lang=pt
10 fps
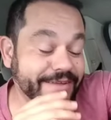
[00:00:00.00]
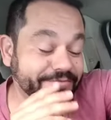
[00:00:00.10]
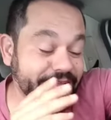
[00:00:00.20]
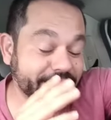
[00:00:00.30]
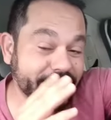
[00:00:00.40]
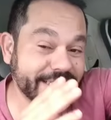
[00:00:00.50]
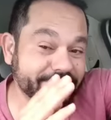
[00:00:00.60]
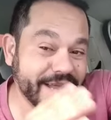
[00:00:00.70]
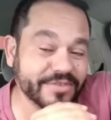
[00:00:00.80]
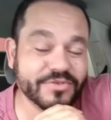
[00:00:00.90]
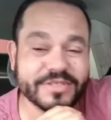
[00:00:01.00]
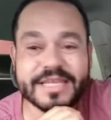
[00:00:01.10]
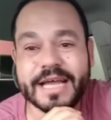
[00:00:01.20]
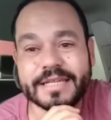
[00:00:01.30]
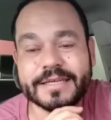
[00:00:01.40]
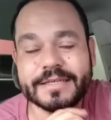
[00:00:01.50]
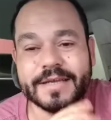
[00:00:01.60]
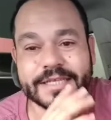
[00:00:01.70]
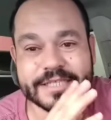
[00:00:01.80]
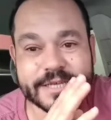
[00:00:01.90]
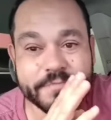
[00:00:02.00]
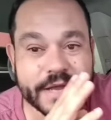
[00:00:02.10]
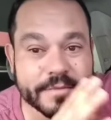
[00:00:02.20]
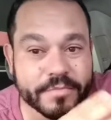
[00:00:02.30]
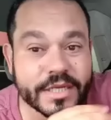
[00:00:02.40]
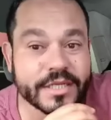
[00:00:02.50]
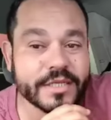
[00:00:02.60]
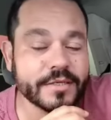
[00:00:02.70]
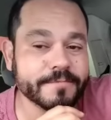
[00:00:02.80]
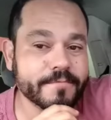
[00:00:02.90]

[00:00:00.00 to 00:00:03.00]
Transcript: a ferramenta mais usada. Vai ser para banir